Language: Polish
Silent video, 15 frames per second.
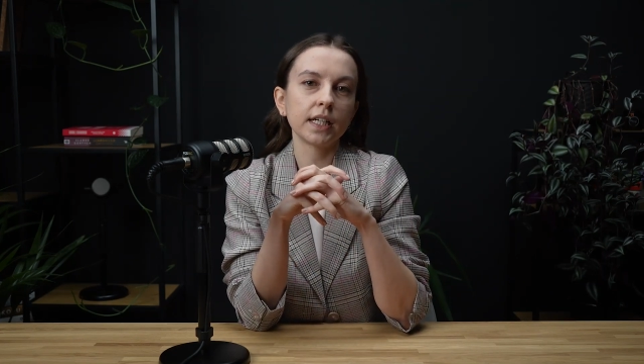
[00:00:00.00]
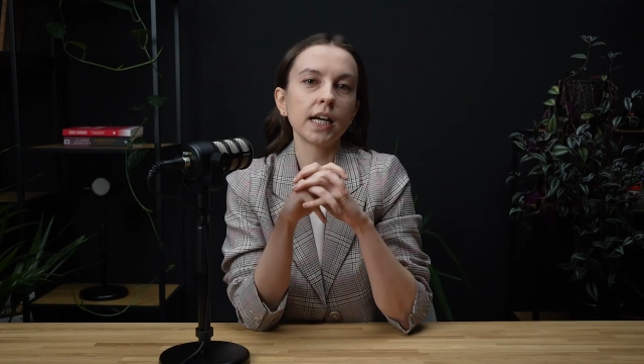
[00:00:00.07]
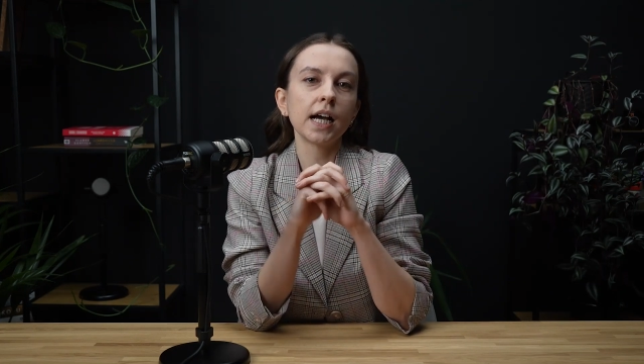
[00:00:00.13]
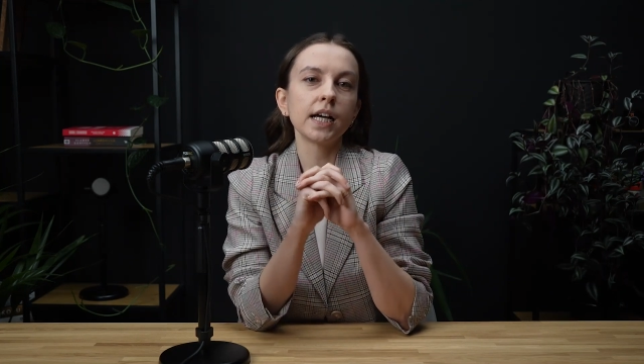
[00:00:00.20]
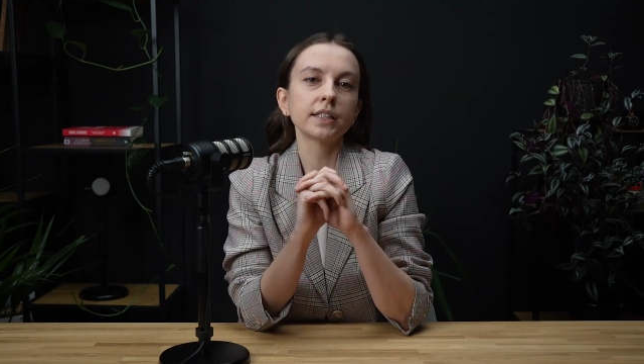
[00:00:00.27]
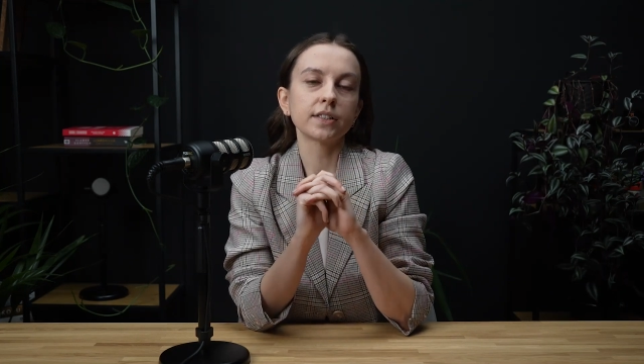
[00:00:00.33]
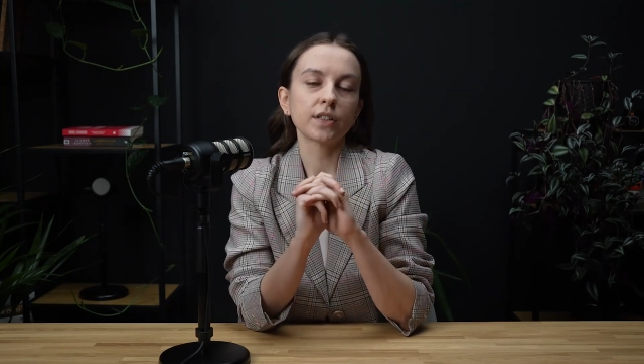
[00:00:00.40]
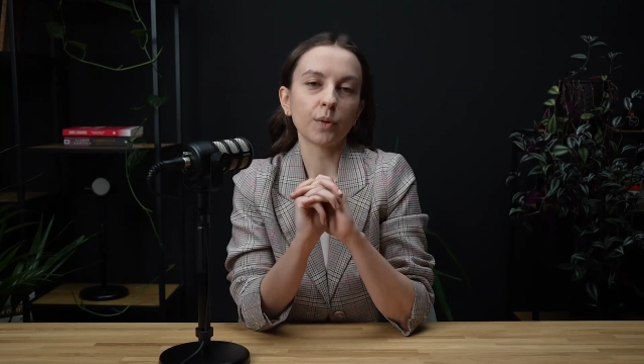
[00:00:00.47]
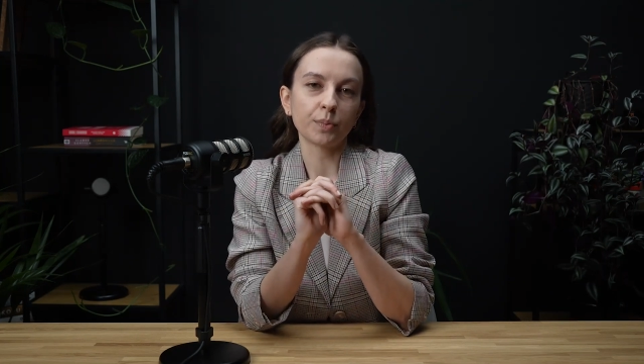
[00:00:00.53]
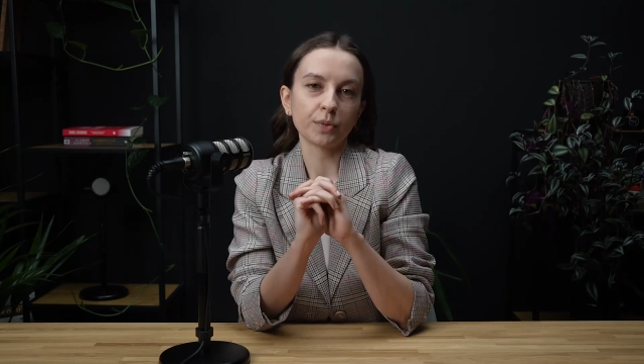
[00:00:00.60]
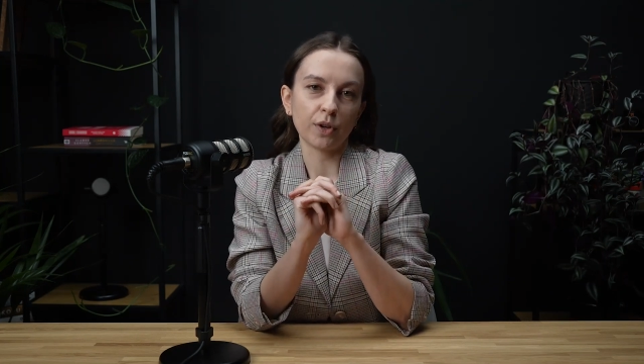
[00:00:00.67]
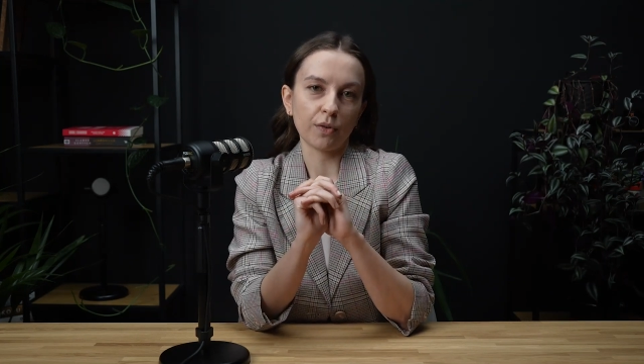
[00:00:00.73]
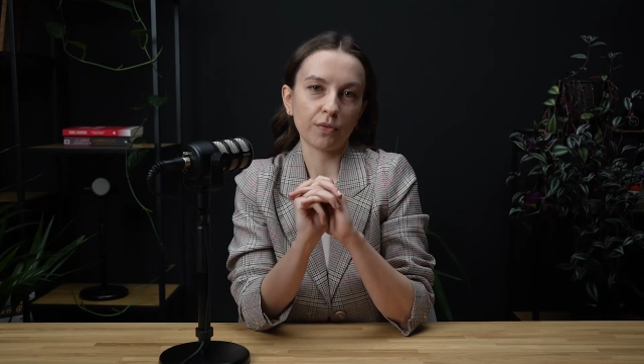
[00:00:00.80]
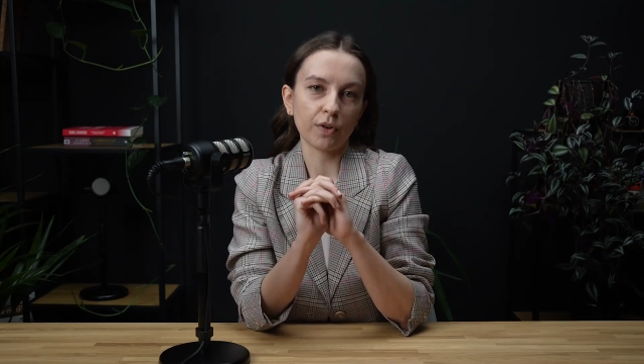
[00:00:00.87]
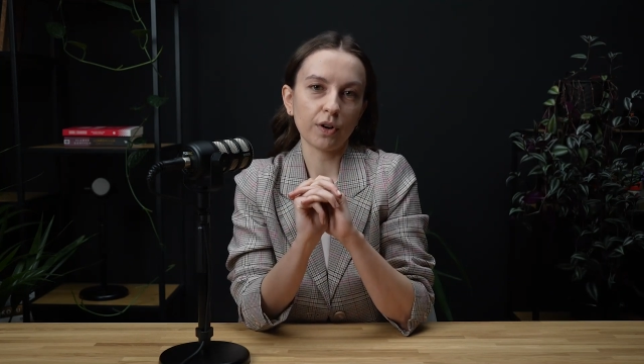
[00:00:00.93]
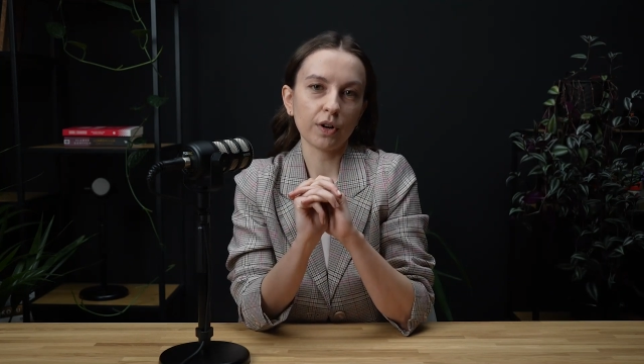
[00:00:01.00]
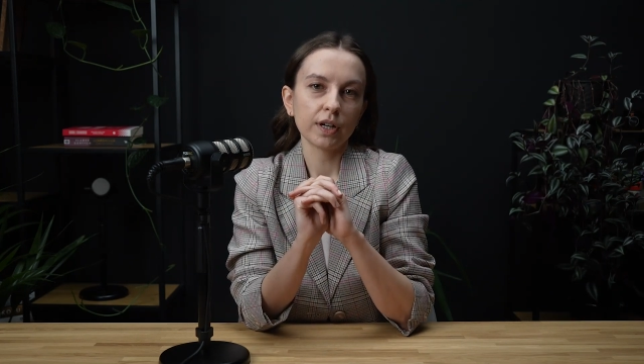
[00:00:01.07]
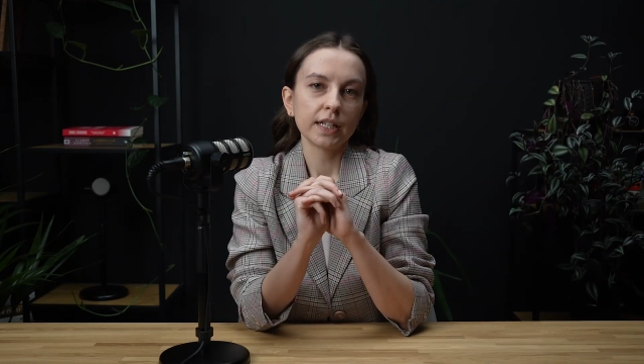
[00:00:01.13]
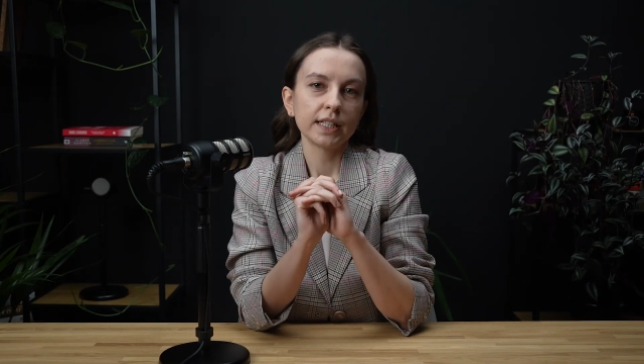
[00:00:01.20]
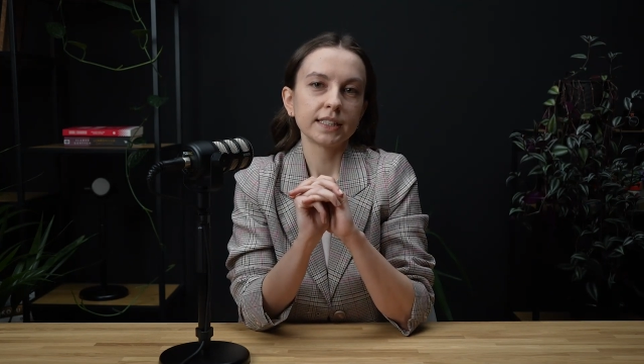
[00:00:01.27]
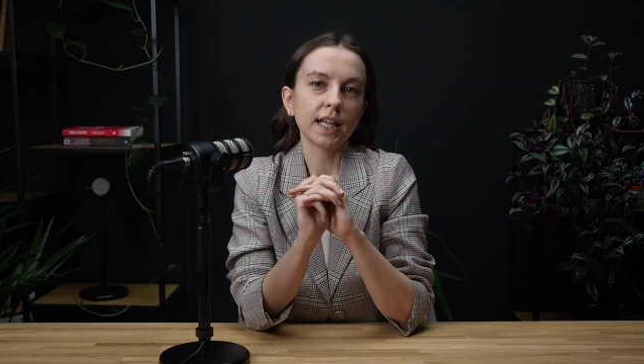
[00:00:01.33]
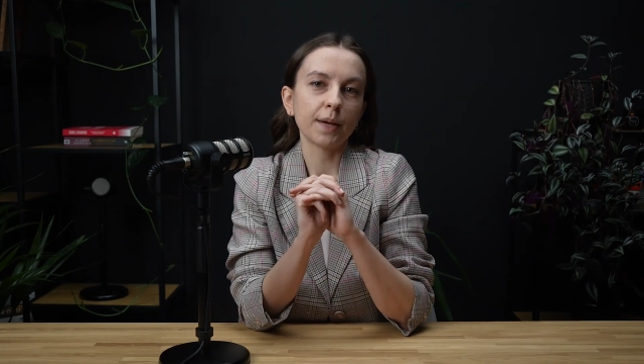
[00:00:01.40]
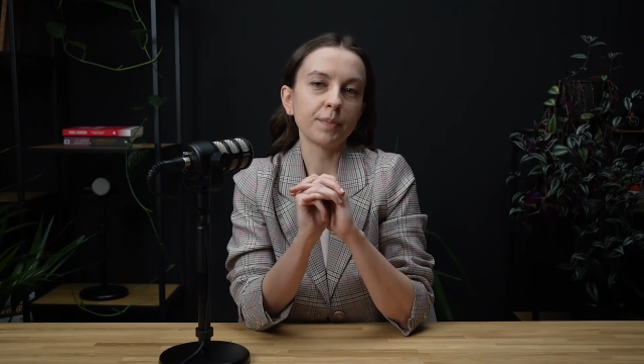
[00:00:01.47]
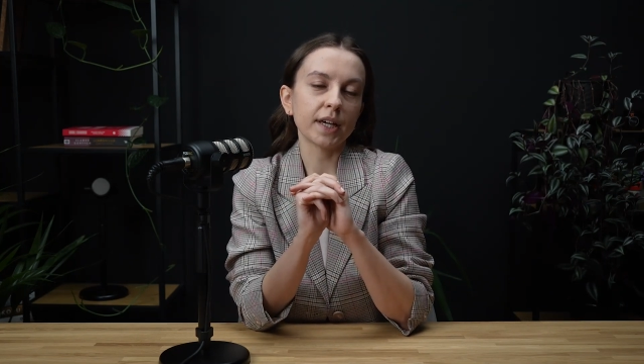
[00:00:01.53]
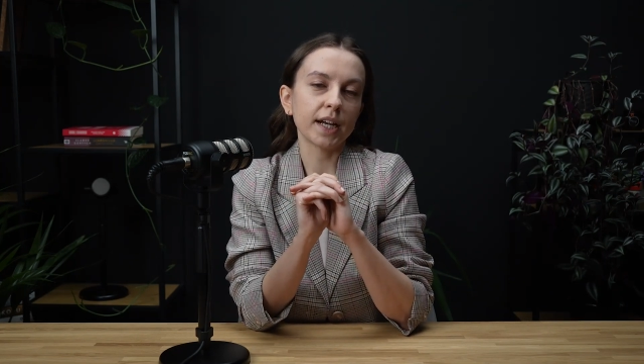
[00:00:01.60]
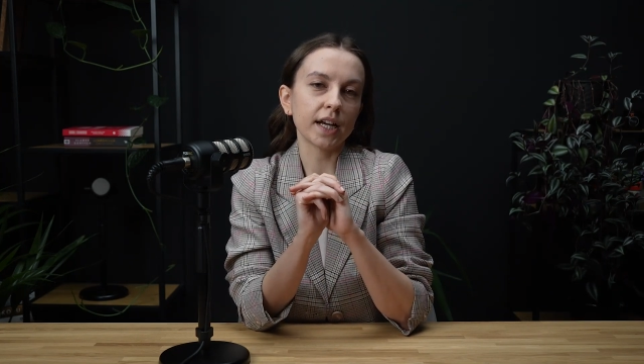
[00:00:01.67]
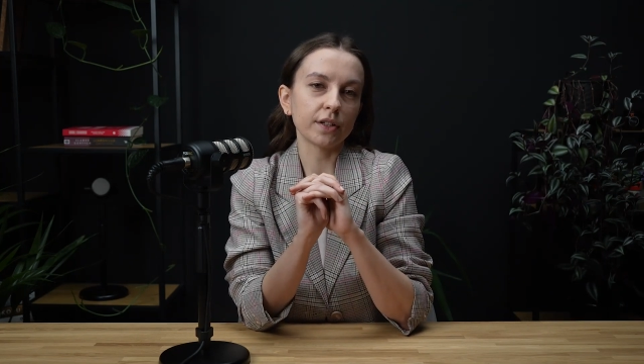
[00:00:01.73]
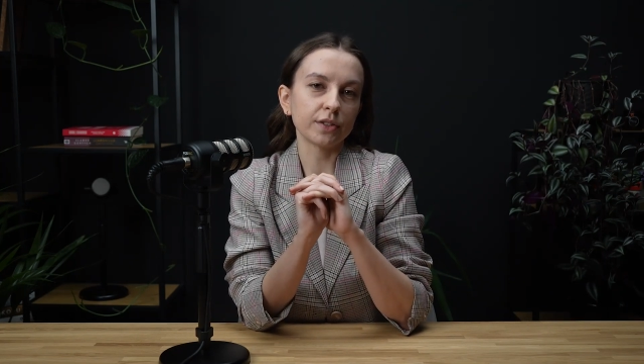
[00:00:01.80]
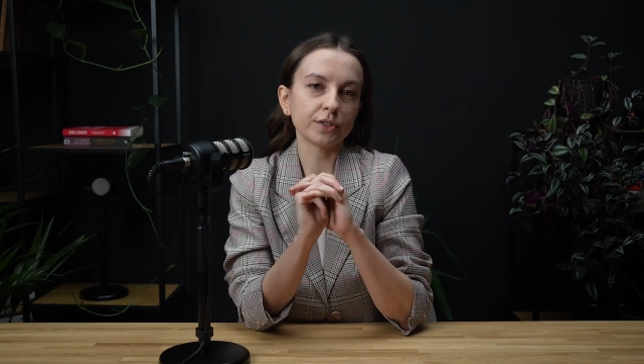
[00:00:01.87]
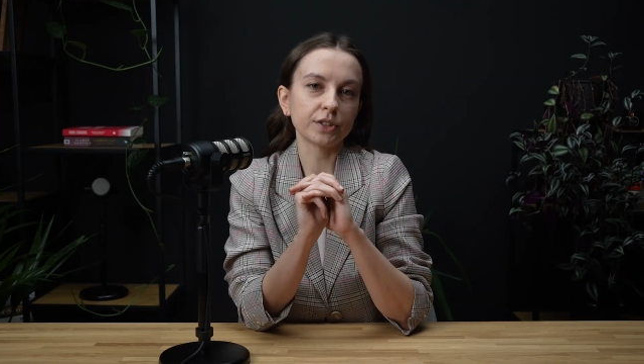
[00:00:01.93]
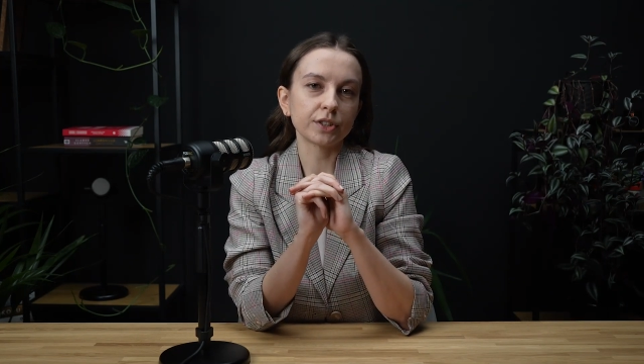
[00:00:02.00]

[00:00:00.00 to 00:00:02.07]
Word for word: Stopniowo, nabierając